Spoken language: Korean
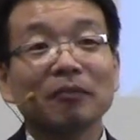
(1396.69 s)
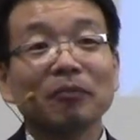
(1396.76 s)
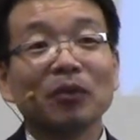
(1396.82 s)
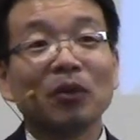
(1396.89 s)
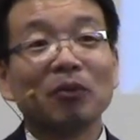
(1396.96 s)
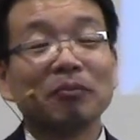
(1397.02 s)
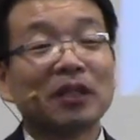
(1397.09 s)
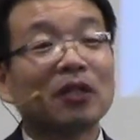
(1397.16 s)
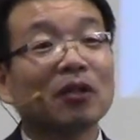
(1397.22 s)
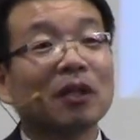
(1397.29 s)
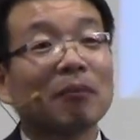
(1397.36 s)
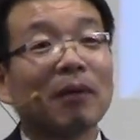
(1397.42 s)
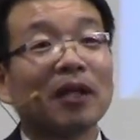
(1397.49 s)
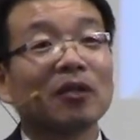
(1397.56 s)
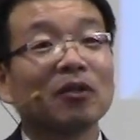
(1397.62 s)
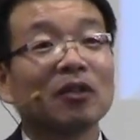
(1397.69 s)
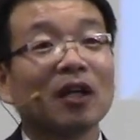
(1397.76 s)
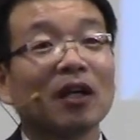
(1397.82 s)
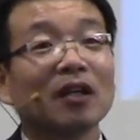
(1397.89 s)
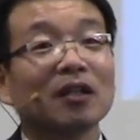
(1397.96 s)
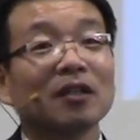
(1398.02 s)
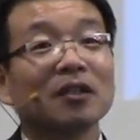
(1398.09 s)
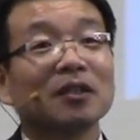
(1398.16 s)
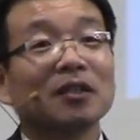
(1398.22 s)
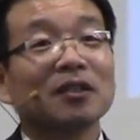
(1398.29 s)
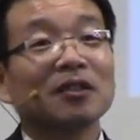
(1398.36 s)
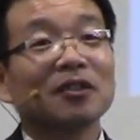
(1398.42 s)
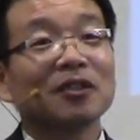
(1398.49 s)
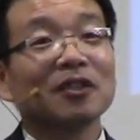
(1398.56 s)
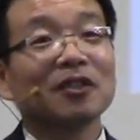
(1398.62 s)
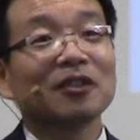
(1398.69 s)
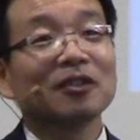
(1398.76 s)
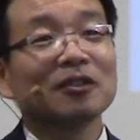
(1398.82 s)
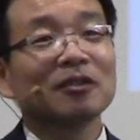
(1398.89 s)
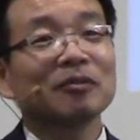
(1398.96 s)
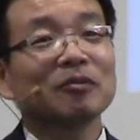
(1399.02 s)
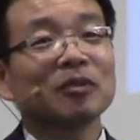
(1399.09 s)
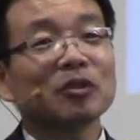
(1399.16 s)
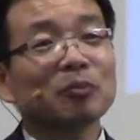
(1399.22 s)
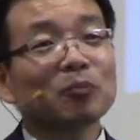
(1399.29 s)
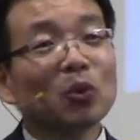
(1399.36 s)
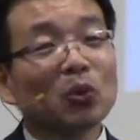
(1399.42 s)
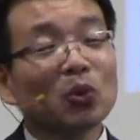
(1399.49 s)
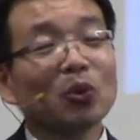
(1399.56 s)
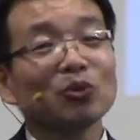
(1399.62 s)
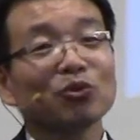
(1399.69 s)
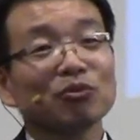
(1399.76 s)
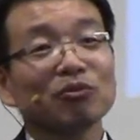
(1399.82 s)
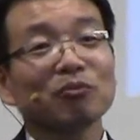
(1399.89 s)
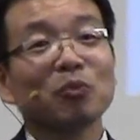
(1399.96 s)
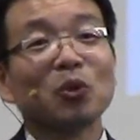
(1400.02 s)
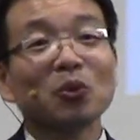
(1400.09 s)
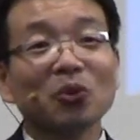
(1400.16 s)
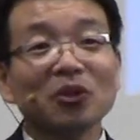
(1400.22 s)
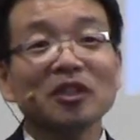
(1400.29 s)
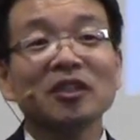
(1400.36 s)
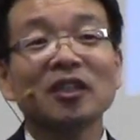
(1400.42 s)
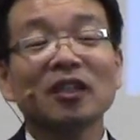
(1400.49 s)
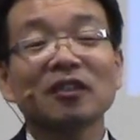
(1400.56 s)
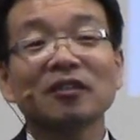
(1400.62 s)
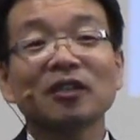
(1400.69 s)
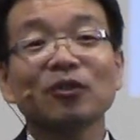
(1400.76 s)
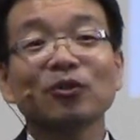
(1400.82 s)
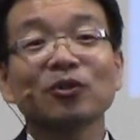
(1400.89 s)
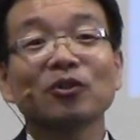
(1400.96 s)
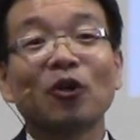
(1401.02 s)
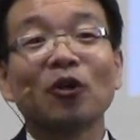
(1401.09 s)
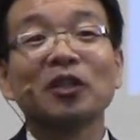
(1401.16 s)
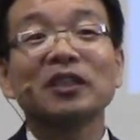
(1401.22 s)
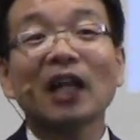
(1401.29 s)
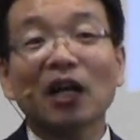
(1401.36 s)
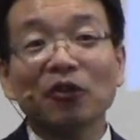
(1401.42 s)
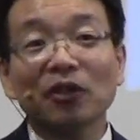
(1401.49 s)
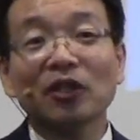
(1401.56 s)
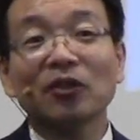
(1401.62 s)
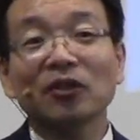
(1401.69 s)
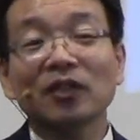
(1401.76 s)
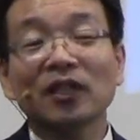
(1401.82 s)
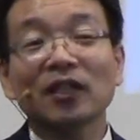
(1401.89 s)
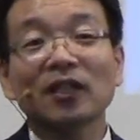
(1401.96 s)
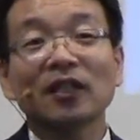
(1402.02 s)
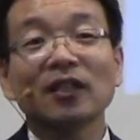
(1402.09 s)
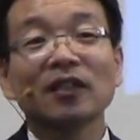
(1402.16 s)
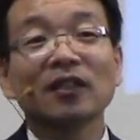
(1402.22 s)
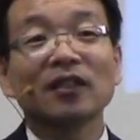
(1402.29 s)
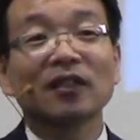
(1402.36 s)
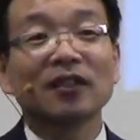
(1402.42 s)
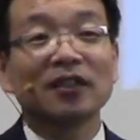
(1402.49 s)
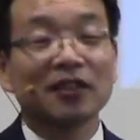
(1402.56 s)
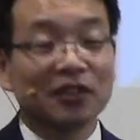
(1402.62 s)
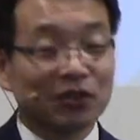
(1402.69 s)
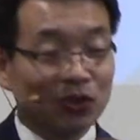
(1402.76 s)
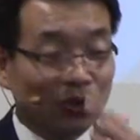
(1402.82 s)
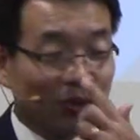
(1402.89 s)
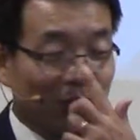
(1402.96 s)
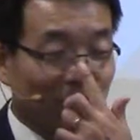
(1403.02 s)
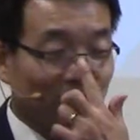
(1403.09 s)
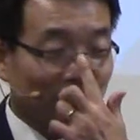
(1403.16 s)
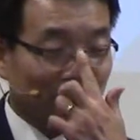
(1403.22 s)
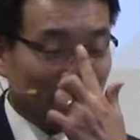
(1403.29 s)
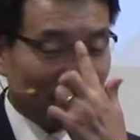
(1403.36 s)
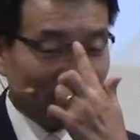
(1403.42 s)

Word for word: 뭐 믿거나 말거나 어, 그 보통 보통 이상은 되고 거의 상위권에 있었고